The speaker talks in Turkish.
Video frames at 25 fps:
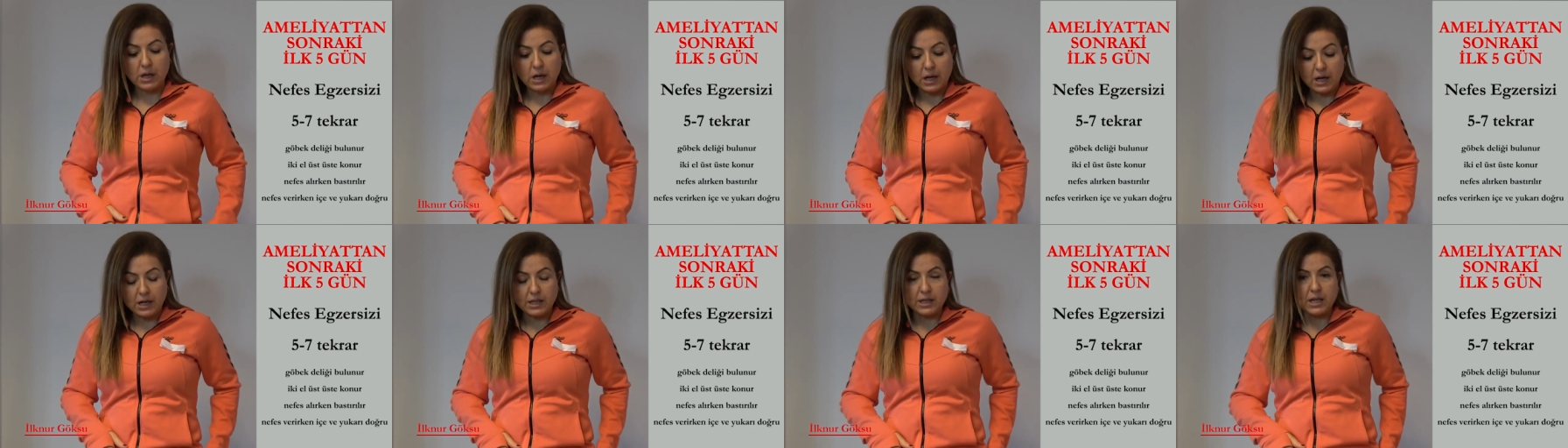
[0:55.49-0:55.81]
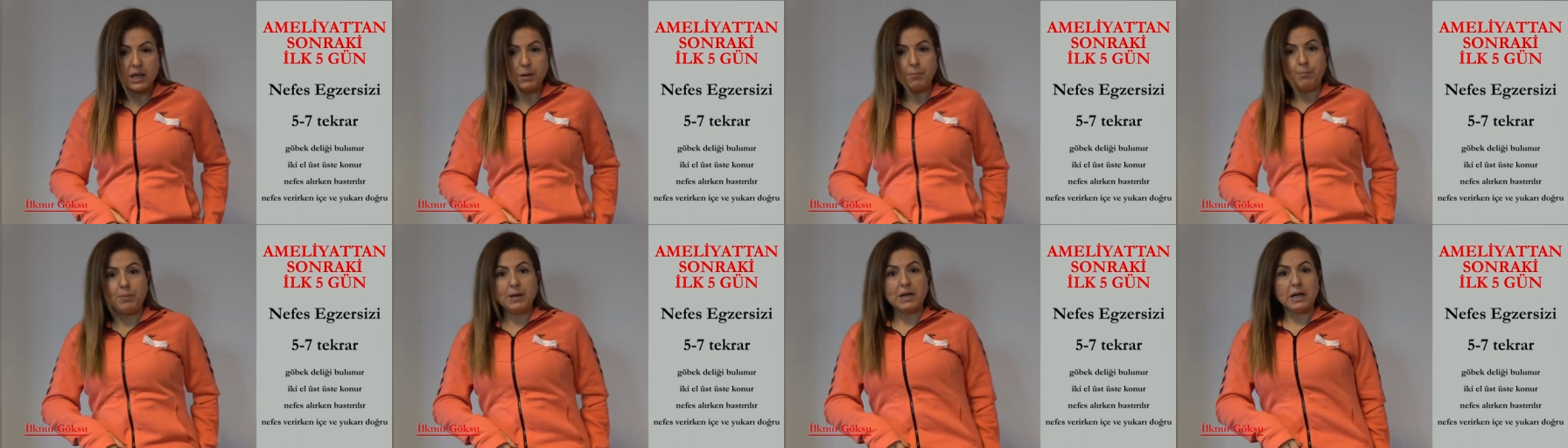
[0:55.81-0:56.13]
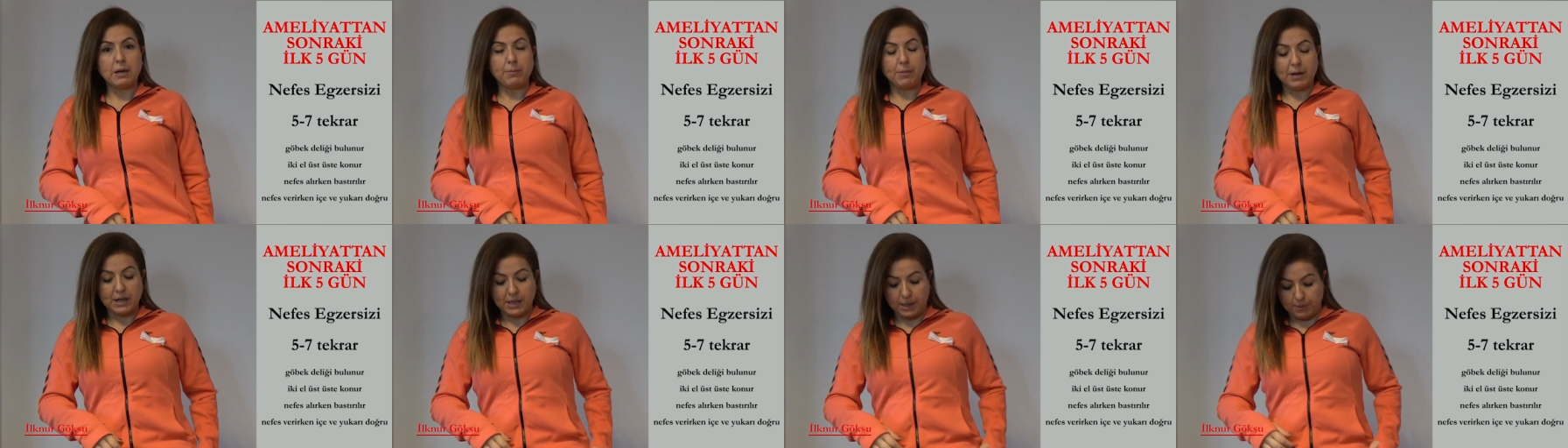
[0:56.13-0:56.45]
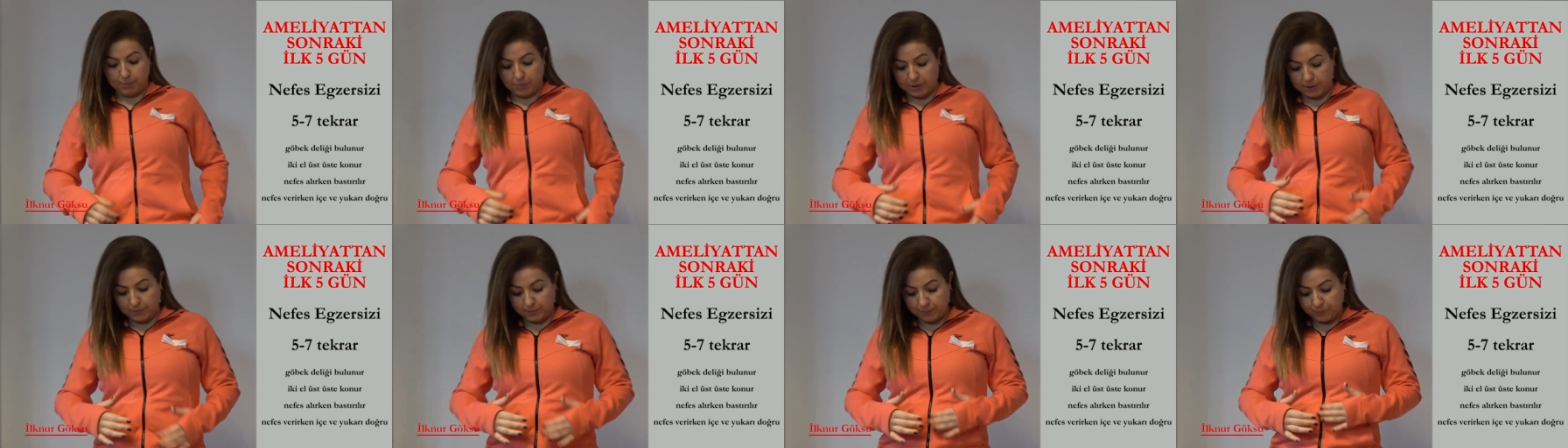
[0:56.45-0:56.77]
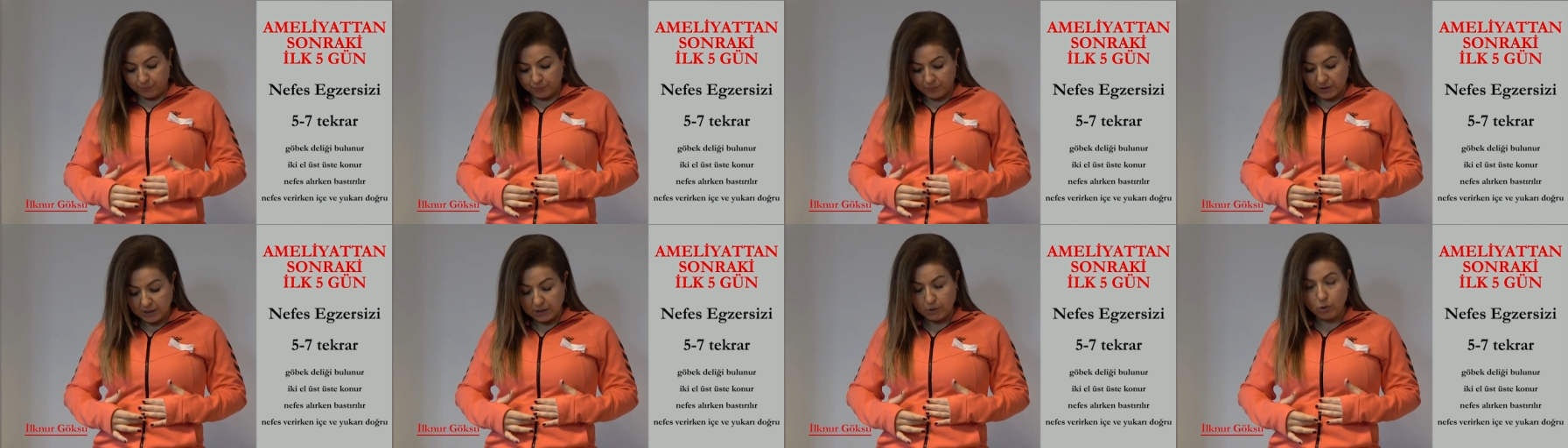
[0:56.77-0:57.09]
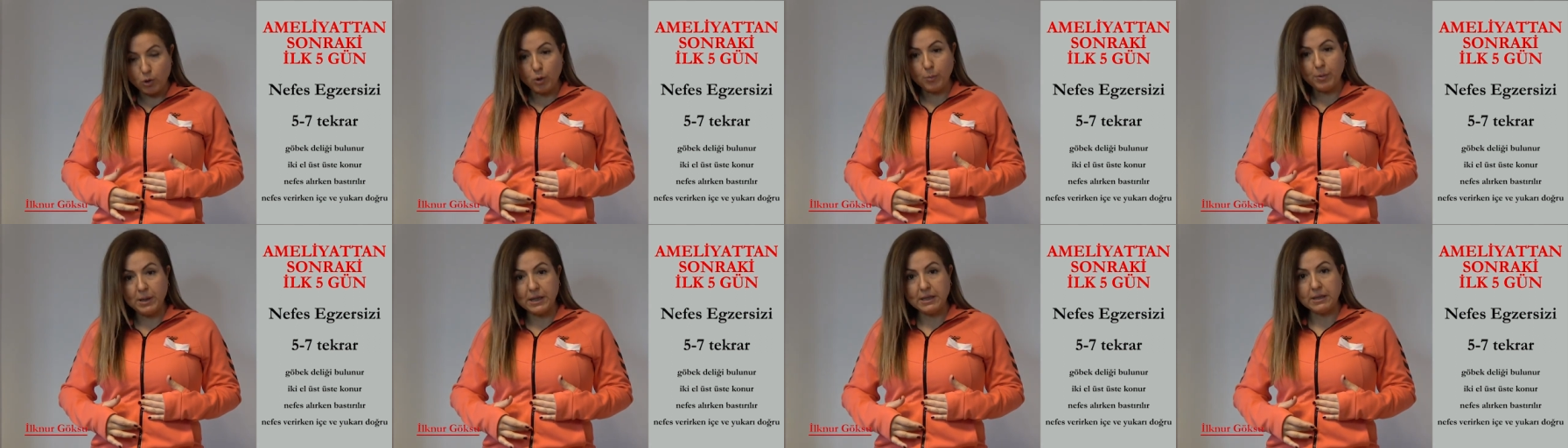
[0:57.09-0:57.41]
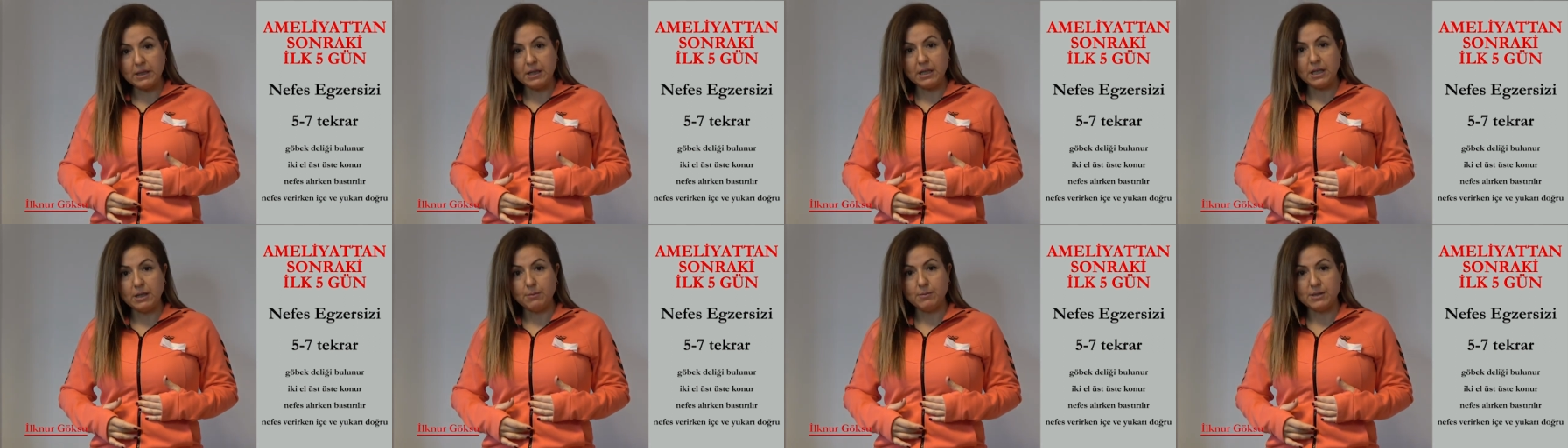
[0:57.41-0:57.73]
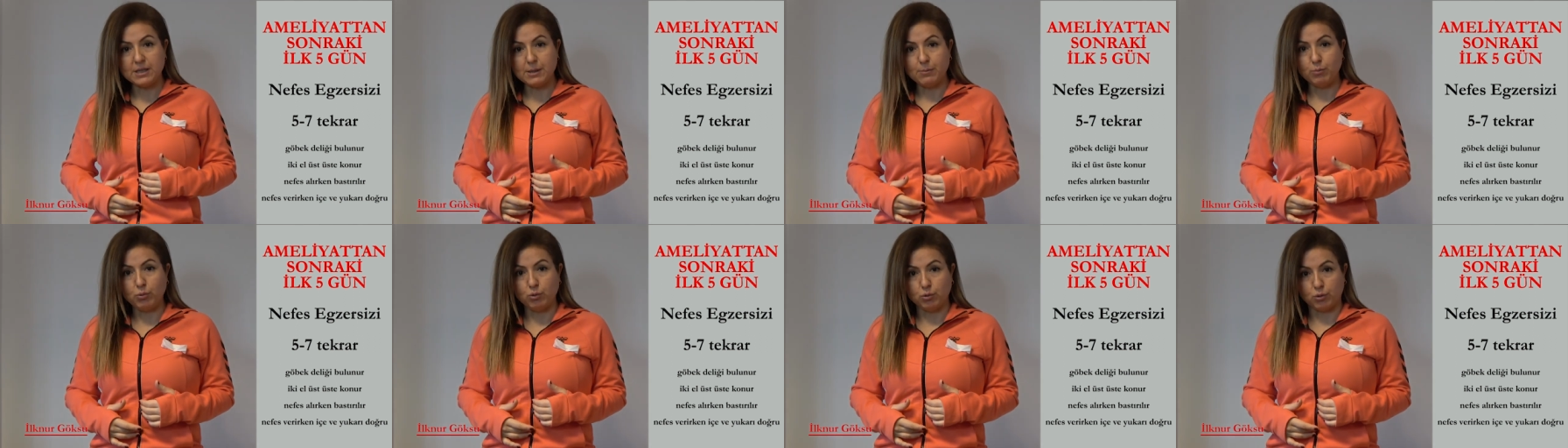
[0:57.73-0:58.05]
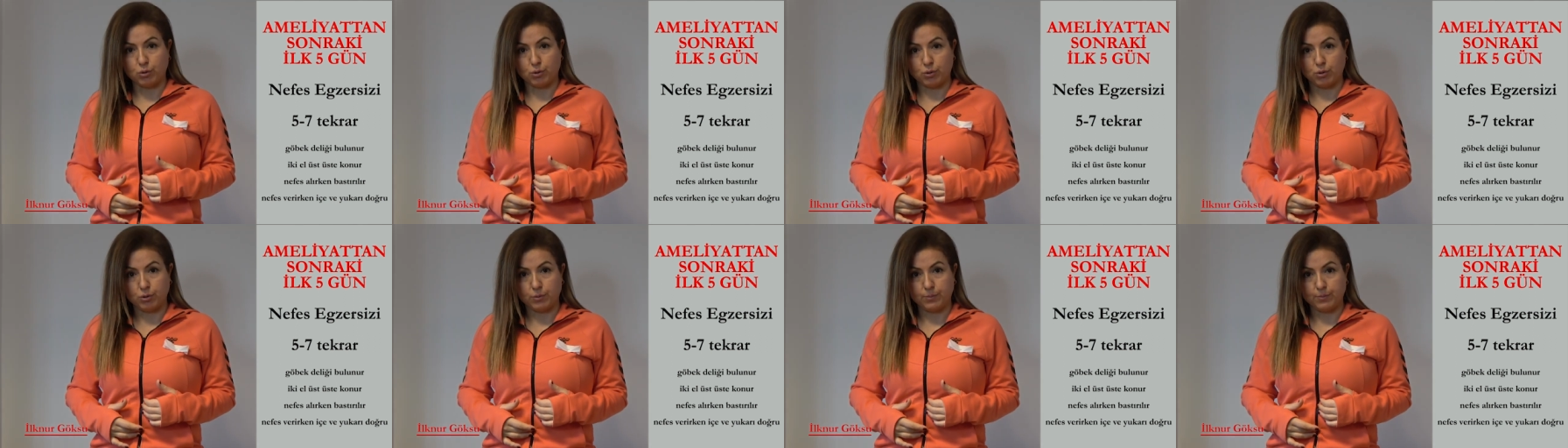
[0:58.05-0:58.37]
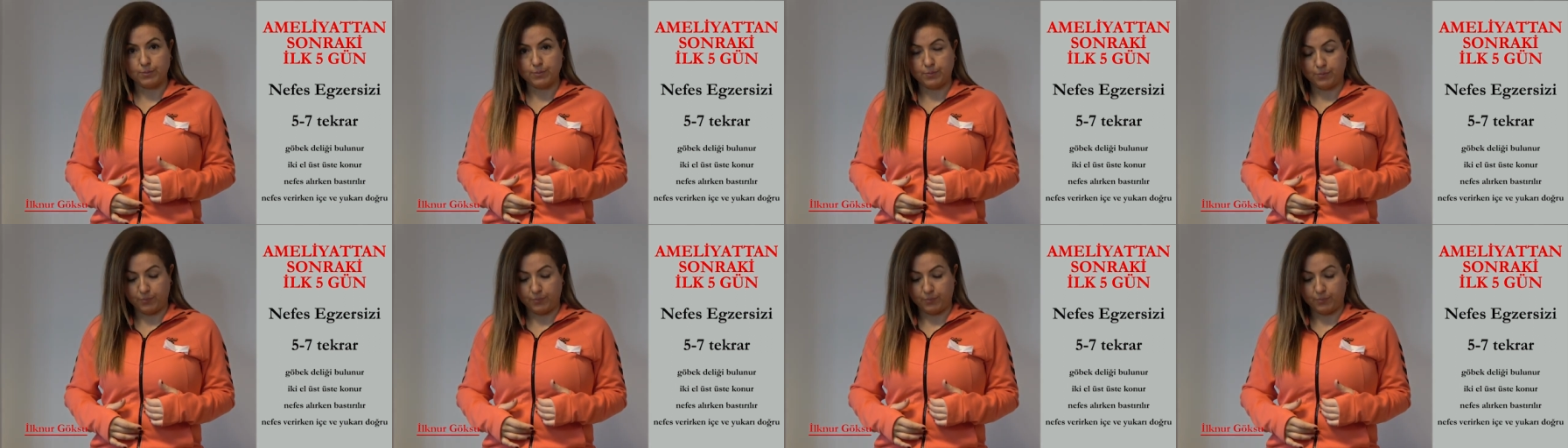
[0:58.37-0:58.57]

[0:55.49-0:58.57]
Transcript: Hadi hep beraber yapalım. Göbek deliğimizi bulduk.